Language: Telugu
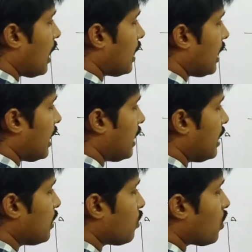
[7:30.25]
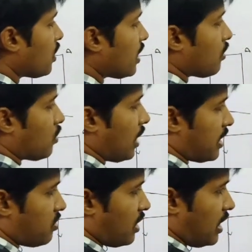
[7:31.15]
అంటే ఇది కూడా రొటేట్ అవుతుంది
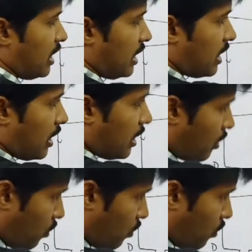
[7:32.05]
యాక్చువల్గా ఇట్లా ఇట్లా